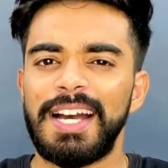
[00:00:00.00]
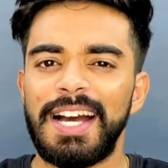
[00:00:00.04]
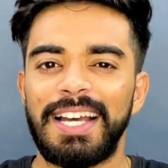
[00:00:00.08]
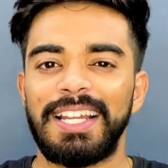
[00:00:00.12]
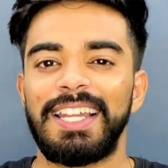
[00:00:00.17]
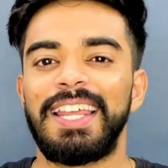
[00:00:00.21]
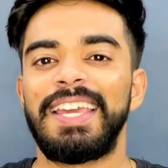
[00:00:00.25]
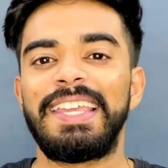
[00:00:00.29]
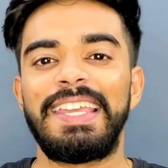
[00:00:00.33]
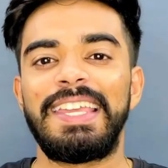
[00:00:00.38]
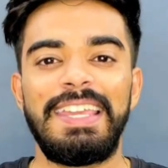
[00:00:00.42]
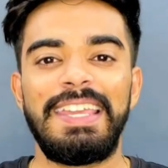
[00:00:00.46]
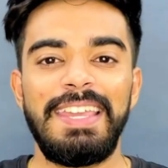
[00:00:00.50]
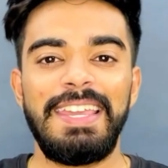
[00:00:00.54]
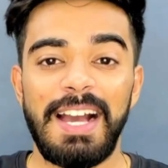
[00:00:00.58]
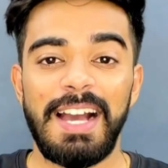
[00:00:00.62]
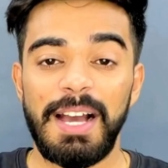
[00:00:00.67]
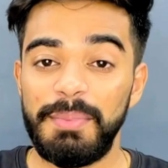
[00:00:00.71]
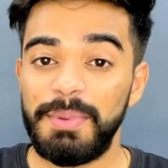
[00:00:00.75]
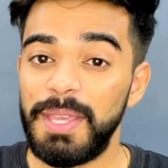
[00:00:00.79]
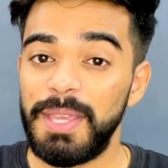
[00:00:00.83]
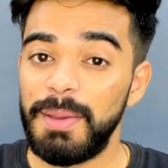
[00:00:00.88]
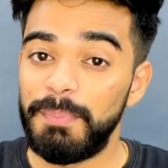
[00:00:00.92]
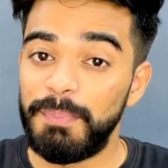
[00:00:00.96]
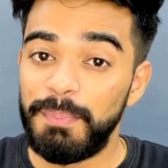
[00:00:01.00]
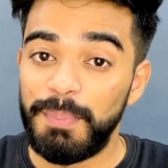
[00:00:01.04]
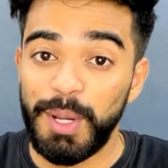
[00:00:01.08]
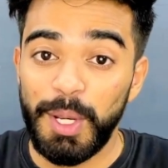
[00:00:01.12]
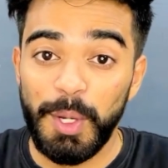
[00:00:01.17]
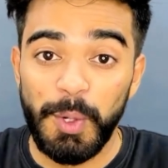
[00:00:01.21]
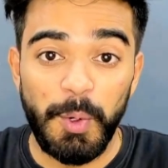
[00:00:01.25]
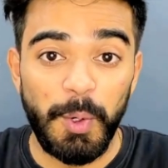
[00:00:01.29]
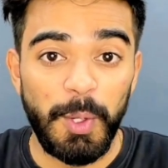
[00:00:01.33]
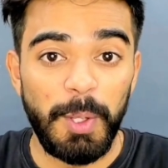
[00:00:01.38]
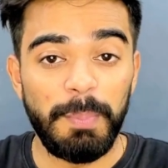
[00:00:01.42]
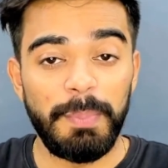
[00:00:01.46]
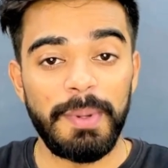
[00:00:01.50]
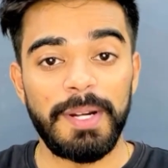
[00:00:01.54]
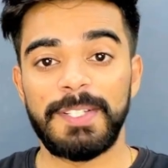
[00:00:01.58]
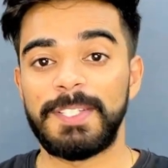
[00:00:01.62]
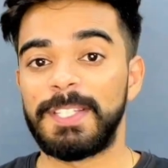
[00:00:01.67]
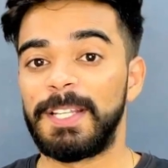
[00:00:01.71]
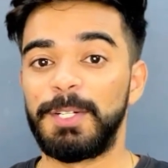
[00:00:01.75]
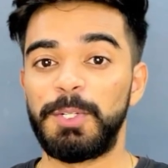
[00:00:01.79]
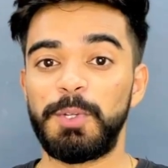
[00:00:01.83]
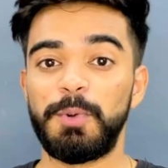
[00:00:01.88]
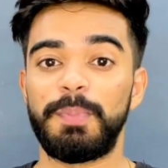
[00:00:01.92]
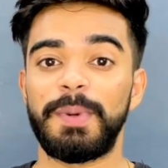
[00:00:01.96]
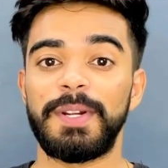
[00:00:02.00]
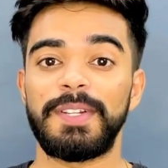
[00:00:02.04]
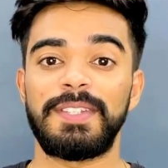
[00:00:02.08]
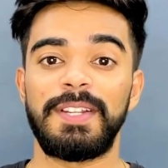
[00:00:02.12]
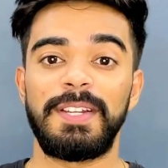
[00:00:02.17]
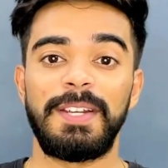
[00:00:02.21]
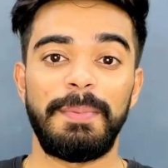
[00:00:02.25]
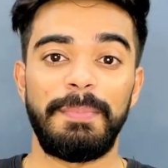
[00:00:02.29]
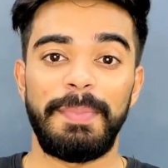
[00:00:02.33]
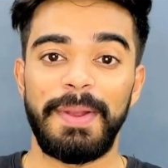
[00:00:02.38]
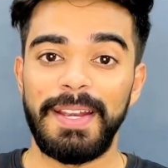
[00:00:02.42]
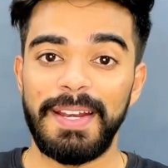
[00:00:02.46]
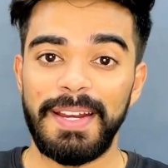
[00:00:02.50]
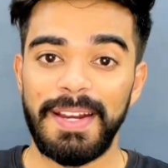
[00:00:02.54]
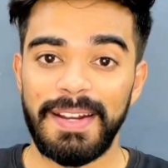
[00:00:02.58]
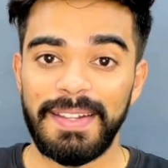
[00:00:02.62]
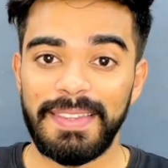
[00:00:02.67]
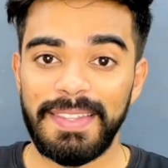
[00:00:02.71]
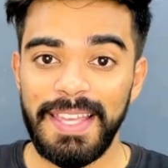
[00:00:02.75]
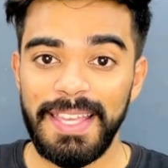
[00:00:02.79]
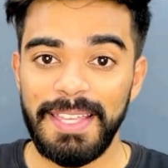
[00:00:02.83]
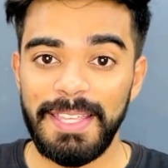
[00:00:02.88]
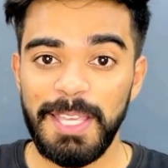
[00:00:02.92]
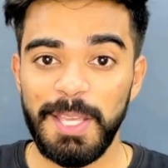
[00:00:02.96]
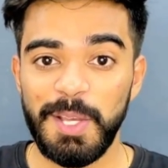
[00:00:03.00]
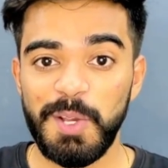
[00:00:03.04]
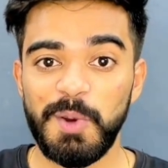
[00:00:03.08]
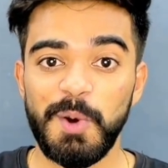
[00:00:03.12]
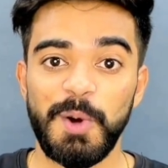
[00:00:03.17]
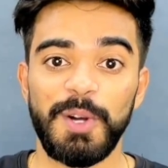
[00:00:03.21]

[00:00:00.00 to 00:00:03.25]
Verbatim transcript: हालांकि अब ये बिल्कुल पर्सन टू पर्सन डिपेंड करता है कि